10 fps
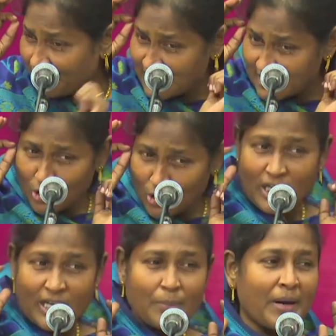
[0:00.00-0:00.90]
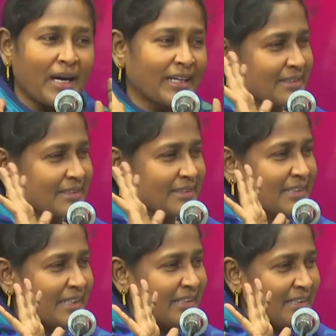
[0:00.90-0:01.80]
ஃபஸ்ட்டு உங்களை பார்க்குறேன்
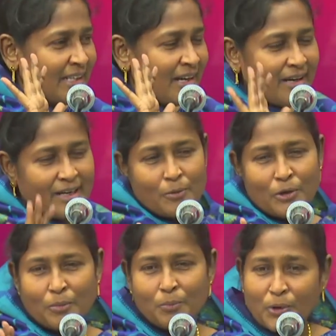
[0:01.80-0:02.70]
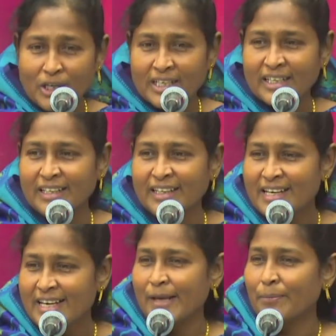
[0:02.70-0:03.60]
சிஸ்டர் ஆனால் உங்கள் புக்கு
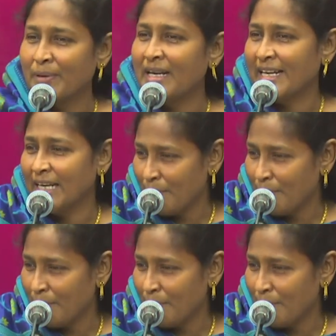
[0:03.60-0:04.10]
என் பிள்ளைகளை